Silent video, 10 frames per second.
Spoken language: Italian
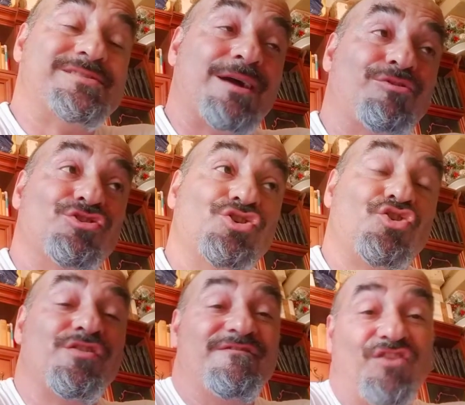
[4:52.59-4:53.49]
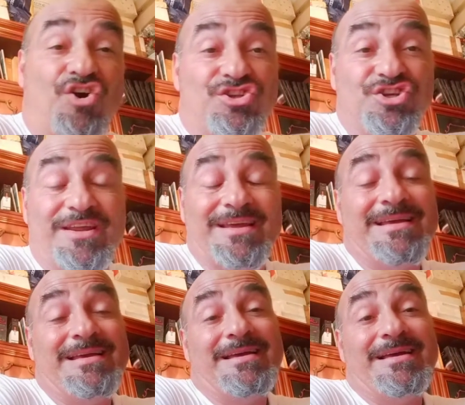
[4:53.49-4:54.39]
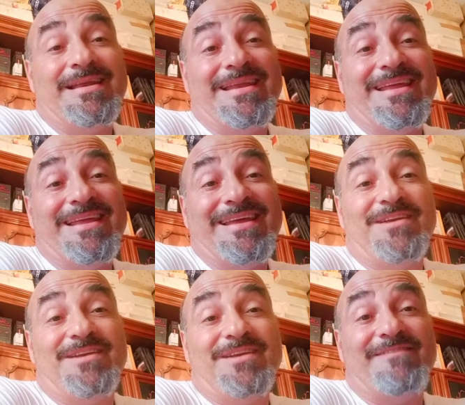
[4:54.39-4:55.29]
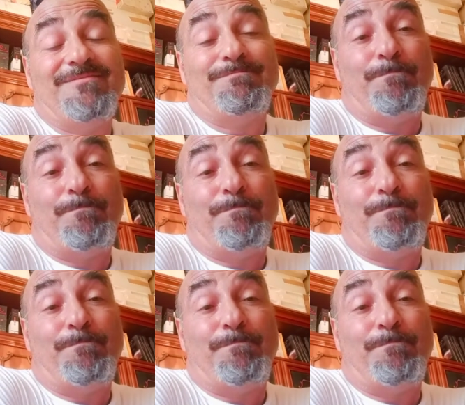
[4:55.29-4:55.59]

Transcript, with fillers: sia quello di coinvolgere le, le,